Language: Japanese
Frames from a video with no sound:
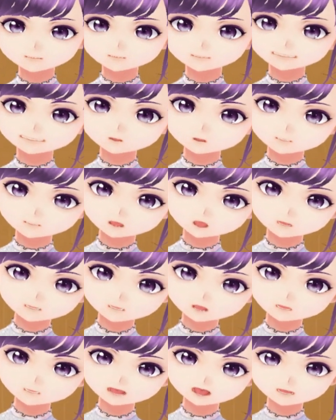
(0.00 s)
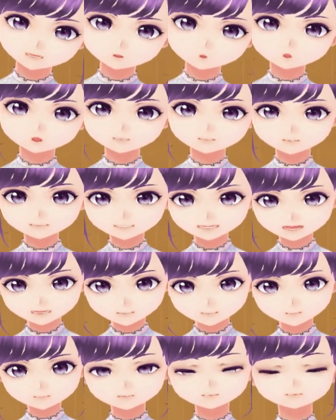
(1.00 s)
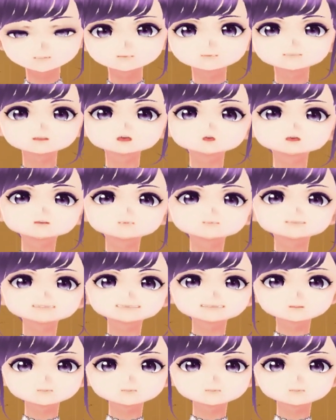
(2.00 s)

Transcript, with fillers: 男が持った提灯